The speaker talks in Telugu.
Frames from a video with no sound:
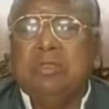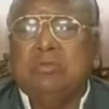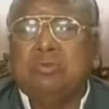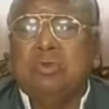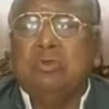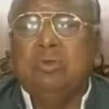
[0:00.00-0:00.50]

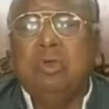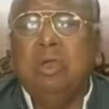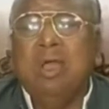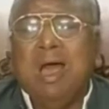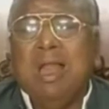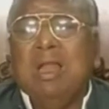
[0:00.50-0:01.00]
తీసుకోదు
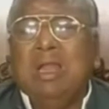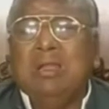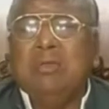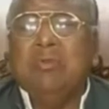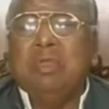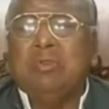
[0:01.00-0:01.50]

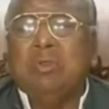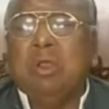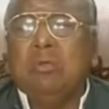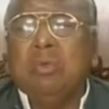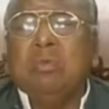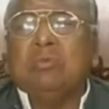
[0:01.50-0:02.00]
అలాంటి
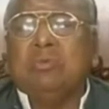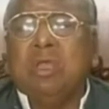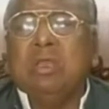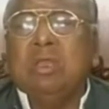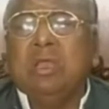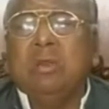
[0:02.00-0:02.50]
వ్యక్తులకు మేము
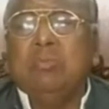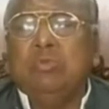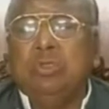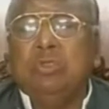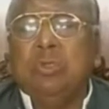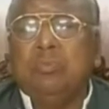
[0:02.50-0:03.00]
సరి
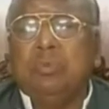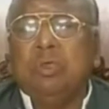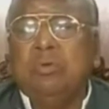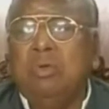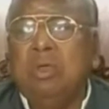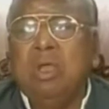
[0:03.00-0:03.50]
బుద్ధి
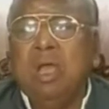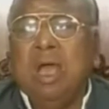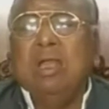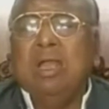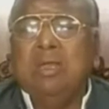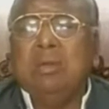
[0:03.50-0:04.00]
చెప్తాం
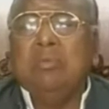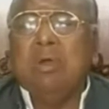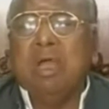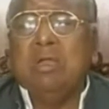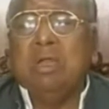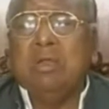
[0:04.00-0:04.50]
అలాంటి
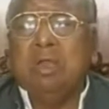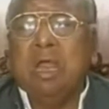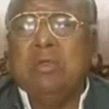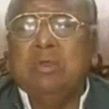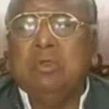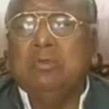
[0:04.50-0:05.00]
మాటలు
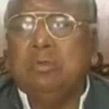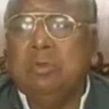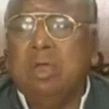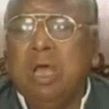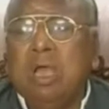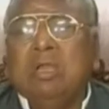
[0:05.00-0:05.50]
రానియొద్దు
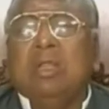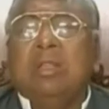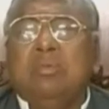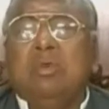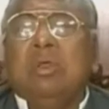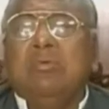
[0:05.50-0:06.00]

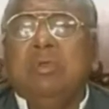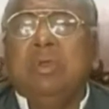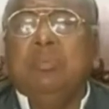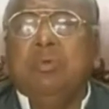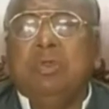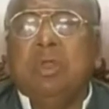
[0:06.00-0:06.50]
అన్నదమ్ములుగా
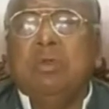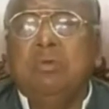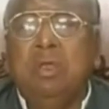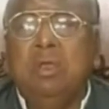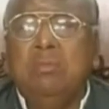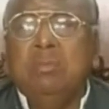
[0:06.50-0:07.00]
విడిపోదాం
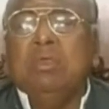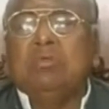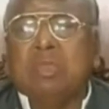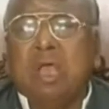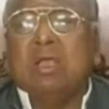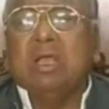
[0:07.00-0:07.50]
మీరు
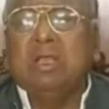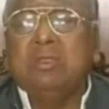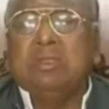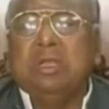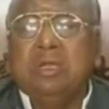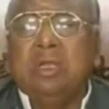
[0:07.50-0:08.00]

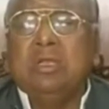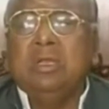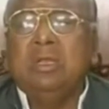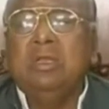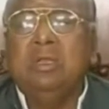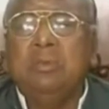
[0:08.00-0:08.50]
సహకరించండి అని
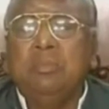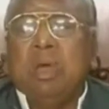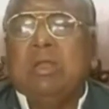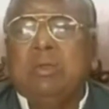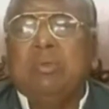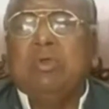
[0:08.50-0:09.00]

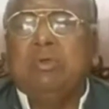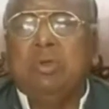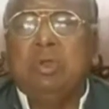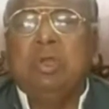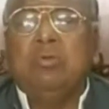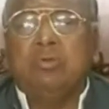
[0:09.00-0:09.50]
పార్లమెంట్లో
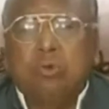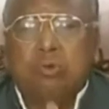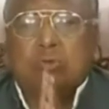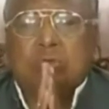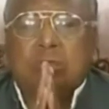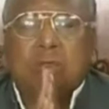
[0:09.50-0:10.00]
నేను
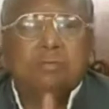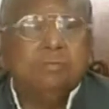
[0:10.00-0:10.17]
కోరుతున్నా